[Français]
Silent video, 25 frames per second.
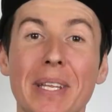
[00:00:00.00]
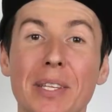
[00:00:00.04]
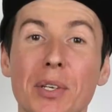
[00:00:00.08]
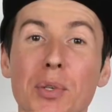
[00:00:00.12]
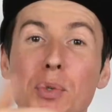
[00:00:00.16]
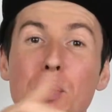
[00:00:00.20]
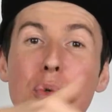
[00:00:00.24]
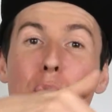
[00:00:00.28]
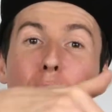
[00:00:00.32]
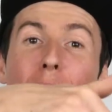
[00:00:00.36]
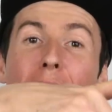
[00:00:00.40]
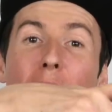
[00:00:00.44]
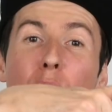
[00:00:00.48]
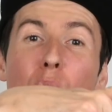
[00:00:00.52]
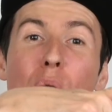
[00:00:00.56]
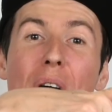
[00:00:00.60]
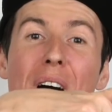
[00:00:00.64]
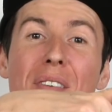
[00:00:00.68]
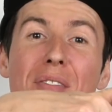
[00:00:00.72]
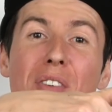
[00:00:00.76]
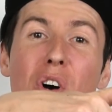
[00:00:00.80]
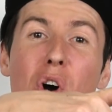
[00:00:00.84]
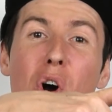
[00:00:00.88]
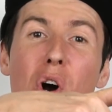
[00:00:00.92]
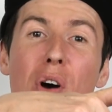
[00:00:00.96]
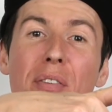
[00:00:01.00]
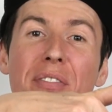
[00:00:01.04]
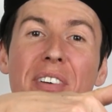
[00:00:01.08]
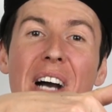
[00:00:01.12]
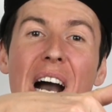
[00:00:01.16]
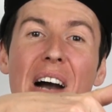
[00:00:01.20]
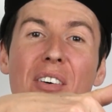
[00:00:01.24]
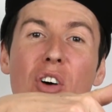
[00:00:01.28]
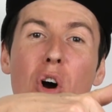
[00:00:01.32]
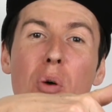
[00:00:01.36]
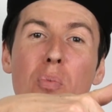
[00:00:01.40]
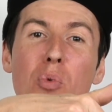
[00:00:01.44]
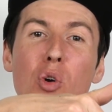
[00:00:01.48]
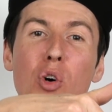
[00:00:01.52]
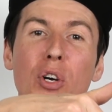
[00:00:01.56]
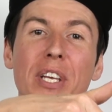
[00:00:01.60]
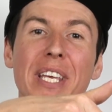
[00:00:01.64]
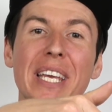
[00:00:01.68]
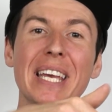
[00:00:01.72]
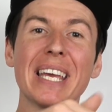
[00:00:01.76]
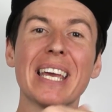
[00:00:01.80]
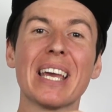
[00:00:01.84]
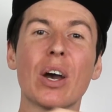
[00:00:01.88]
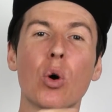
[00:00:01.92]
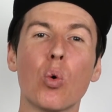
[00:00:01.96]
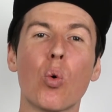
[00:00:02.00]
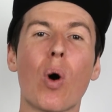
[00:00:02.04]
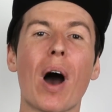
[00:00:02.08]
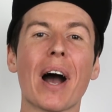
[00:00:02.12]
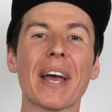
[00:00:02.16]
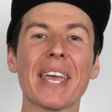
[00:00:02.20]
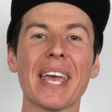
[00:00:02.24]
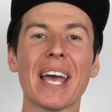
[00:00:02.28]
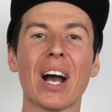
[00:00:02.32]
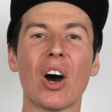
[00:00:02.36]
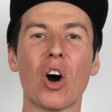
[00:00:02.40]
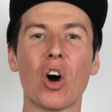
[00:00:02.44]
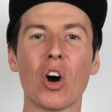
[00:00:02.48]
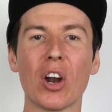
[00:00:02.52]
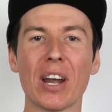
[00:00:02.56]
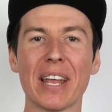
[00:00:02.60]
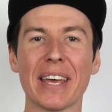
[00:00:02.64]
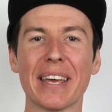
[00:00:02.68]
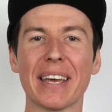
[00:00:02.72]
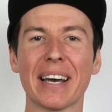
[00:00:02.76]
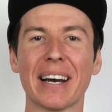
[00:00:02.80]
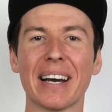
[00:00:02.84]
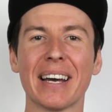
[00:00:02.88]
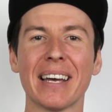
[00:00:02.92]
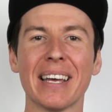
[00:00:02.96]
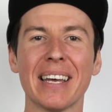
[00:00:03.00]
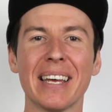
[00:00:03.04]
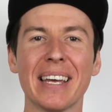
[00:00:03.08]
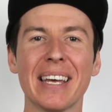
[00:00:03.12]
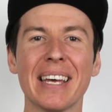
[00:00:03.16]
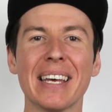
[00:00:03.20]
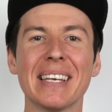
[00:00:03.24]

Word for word: mettre sur la roue avant, frein avant bloqué, roue arrière en l'air.